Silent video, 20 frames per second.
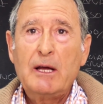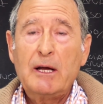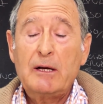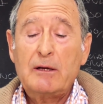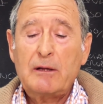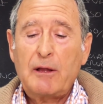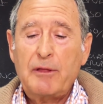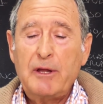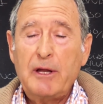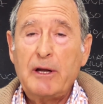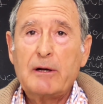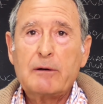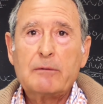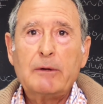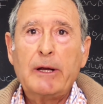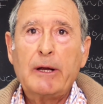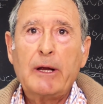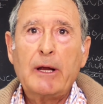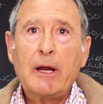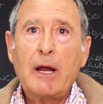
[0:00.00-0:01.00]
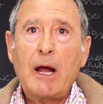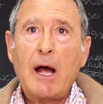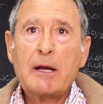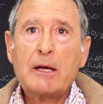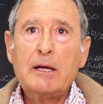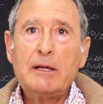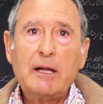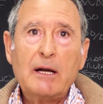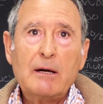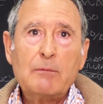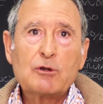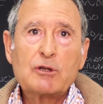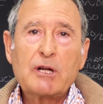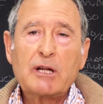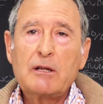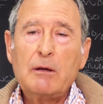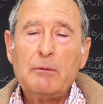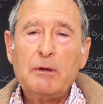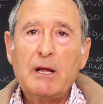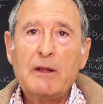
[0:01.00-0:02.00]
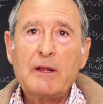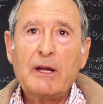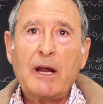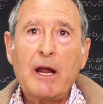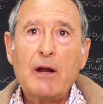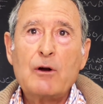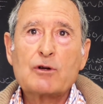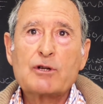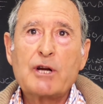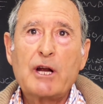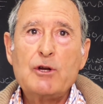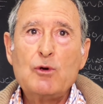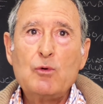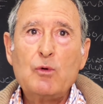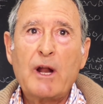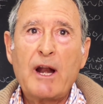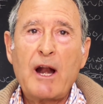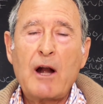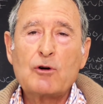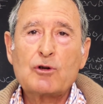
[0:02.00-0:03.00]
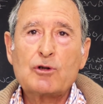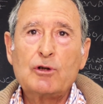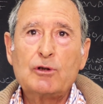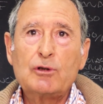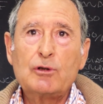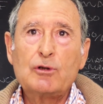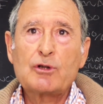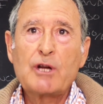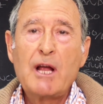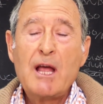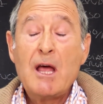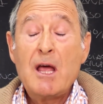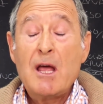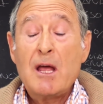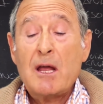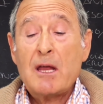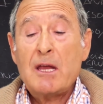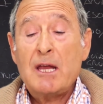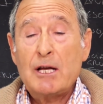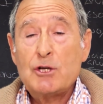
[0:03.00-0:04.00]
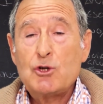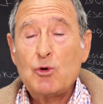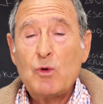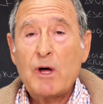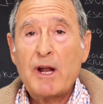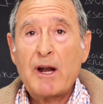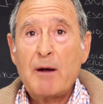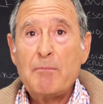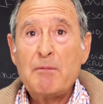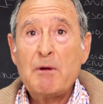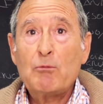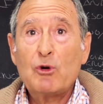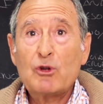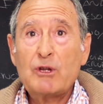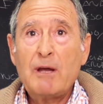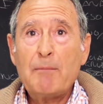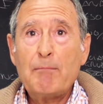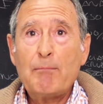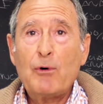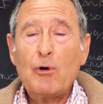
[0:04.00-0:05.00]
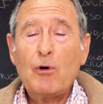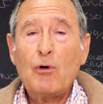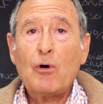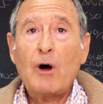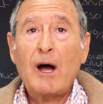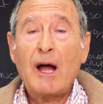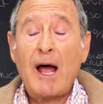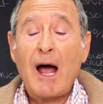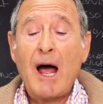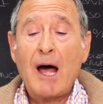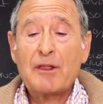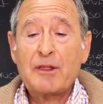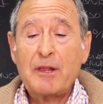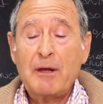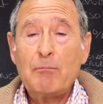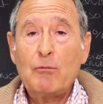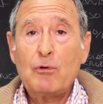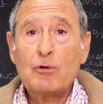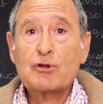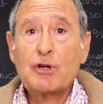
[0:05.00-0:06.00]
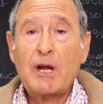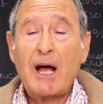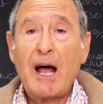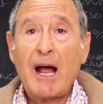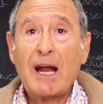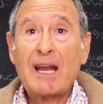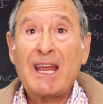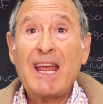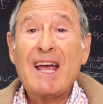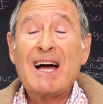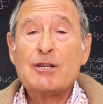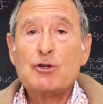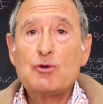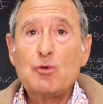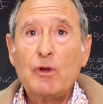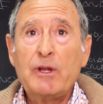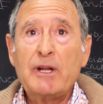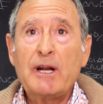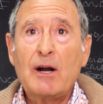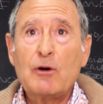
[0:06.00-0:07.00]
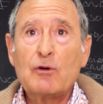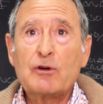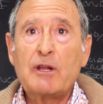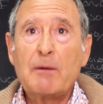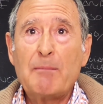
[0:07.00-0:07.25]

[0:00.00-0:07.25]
Es decir, eh, aquí tenemos actividades que nos ayudan a nosotros y ayudan al mismo tiempo, hacemos que ayuden a los